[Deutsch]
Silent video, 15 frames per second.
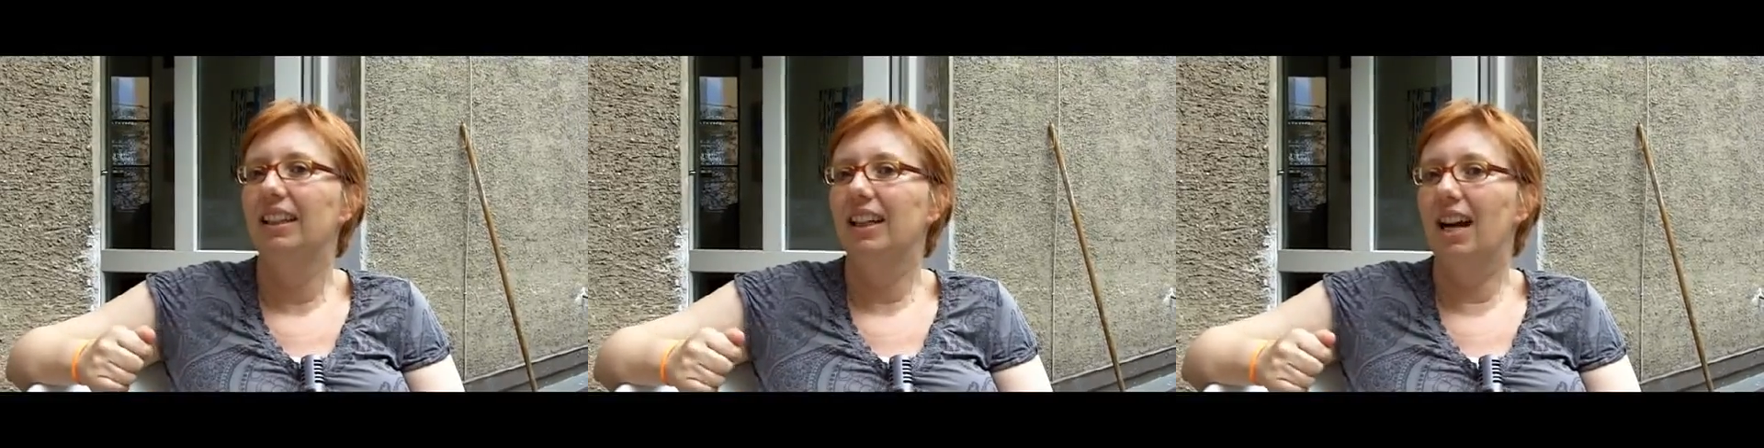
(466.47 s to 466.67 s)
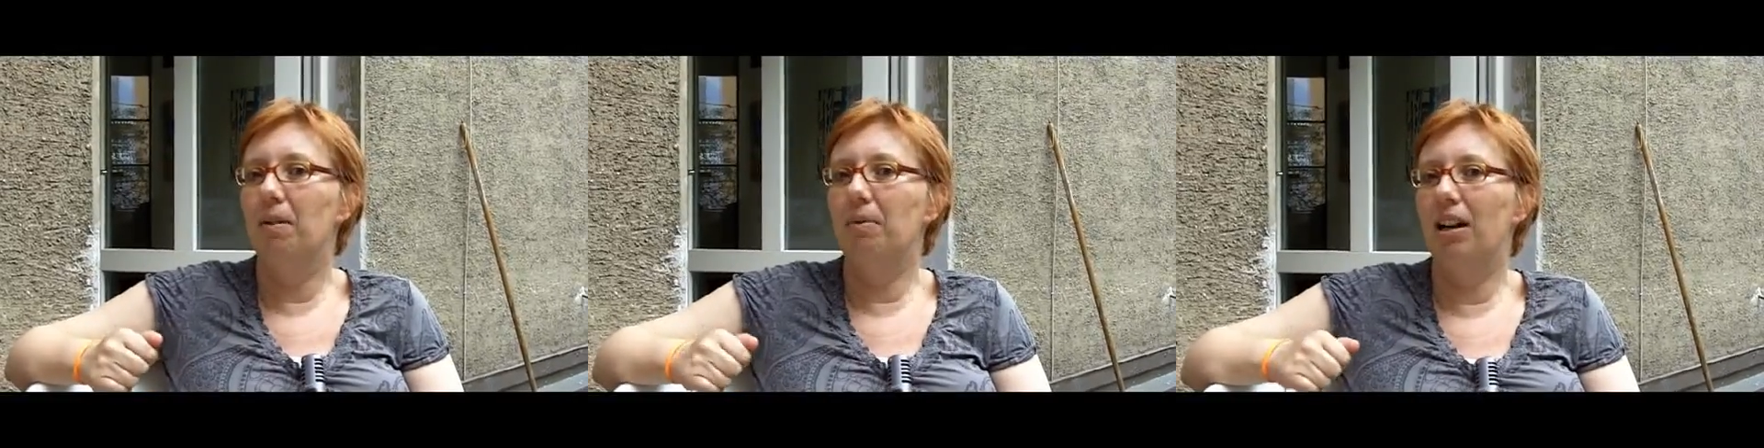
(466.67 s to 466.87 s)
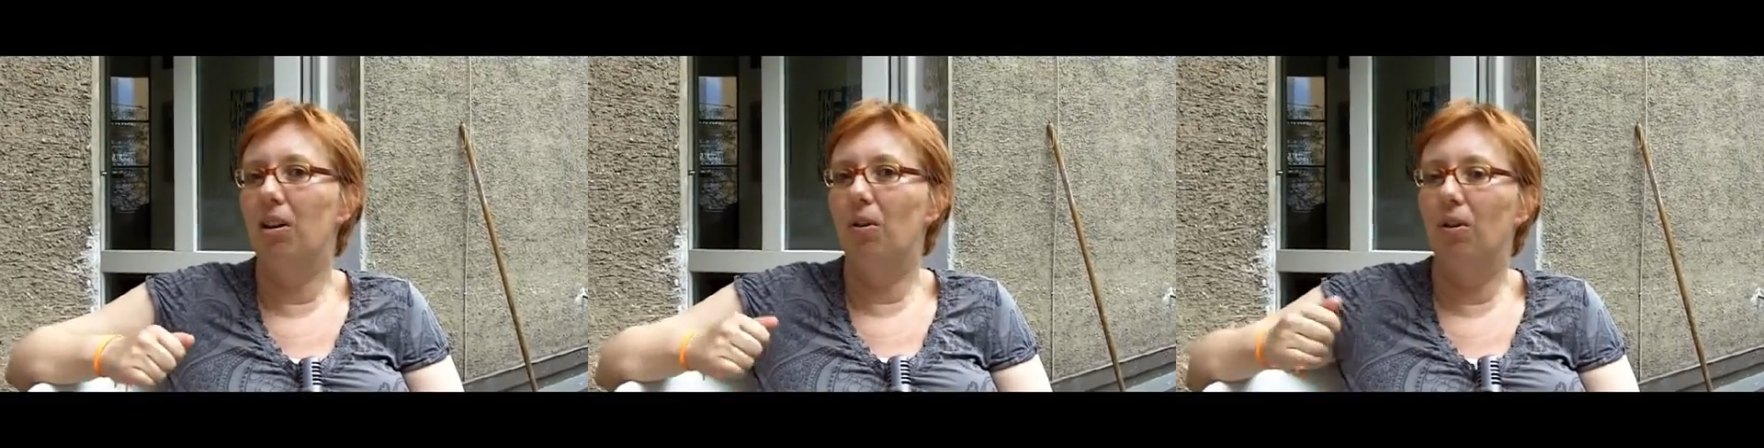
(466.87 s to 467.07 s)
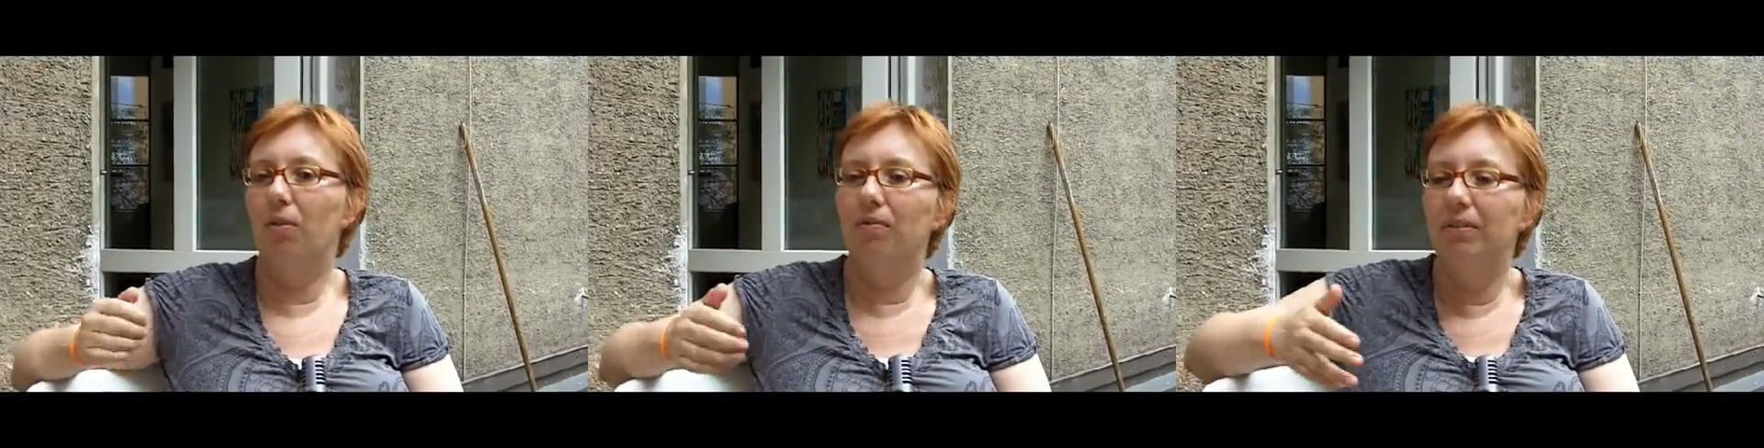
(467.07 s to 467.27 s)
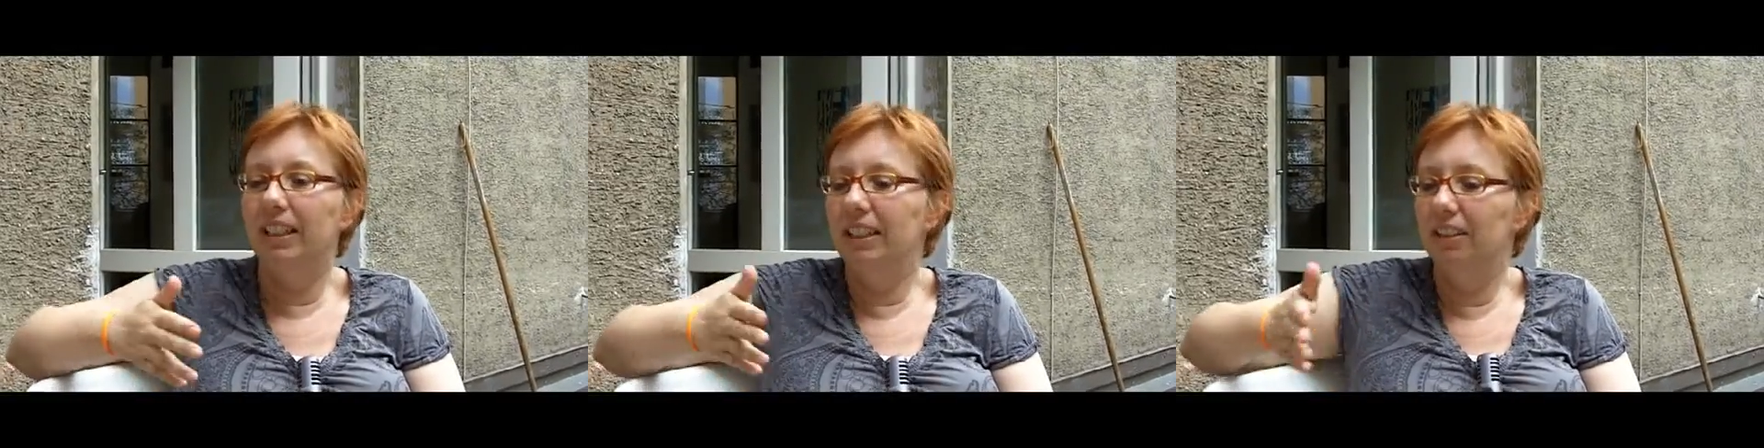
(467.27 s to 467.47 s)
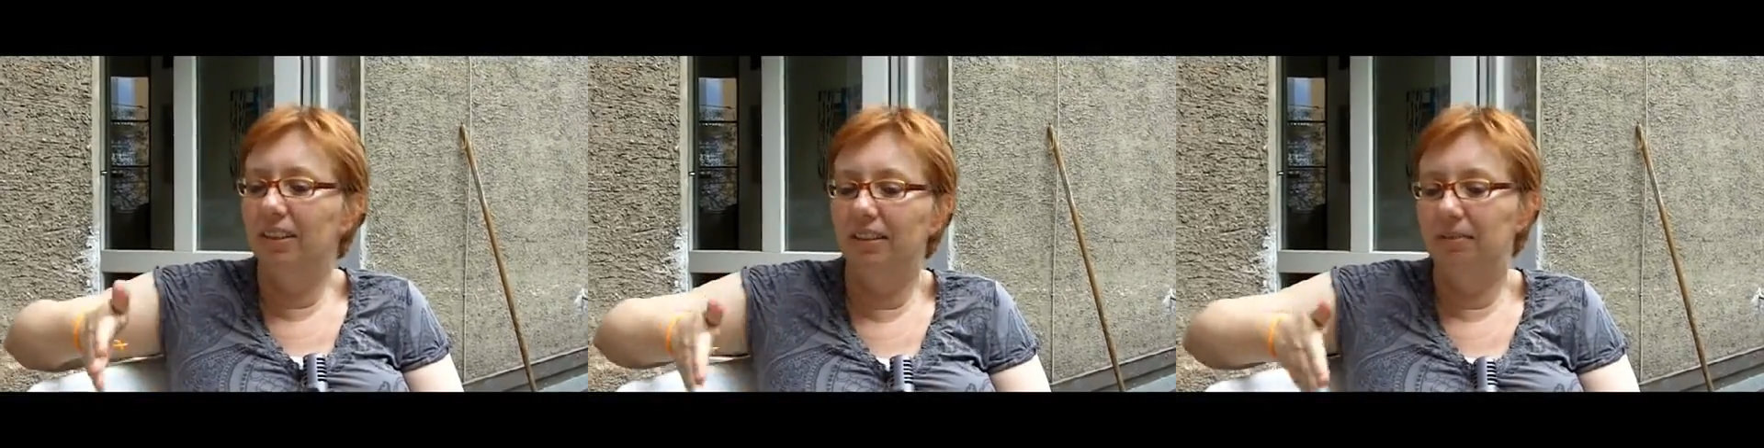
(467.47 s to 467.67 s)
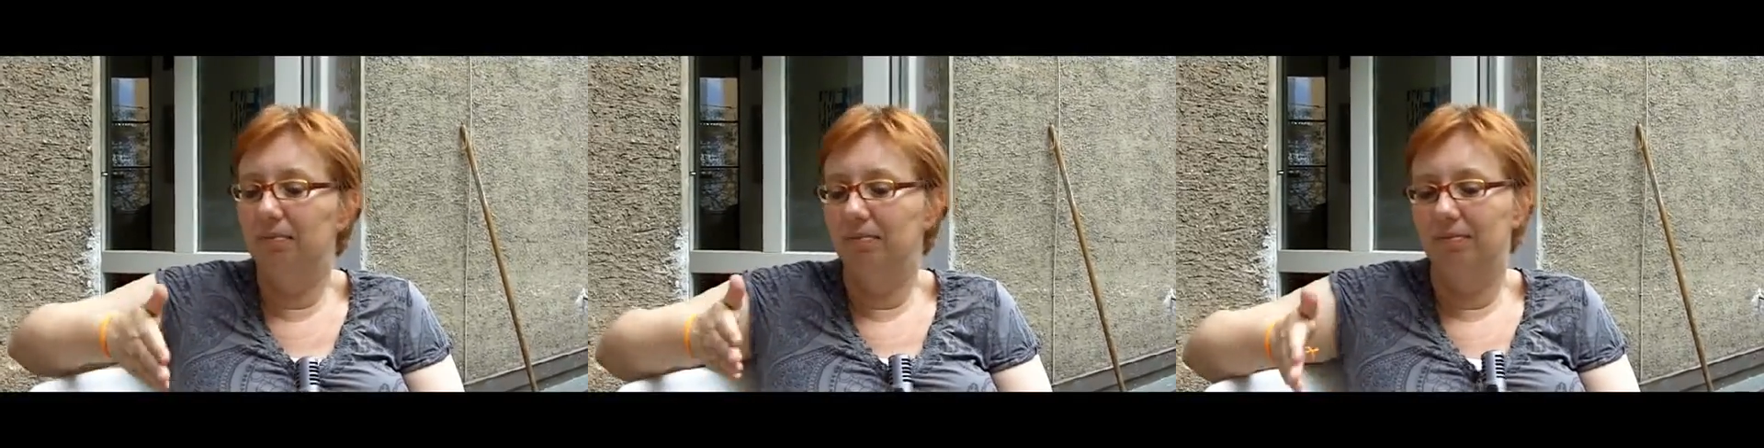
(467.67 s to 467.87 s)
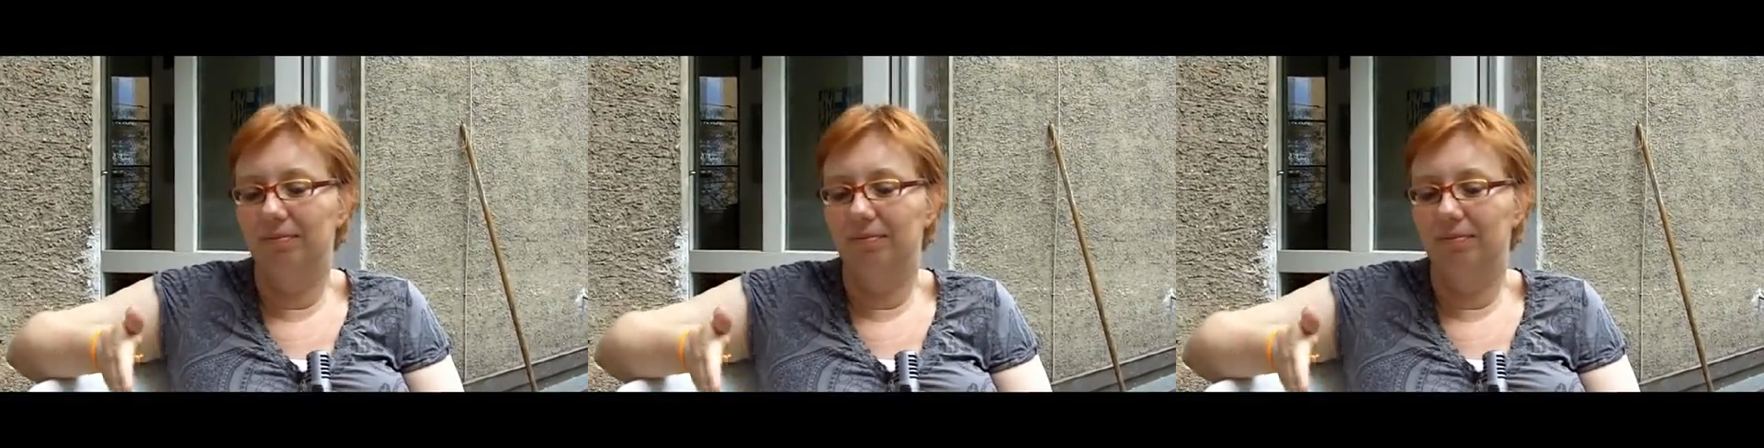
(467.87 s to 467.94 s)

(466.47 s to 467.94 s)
aber auch Wege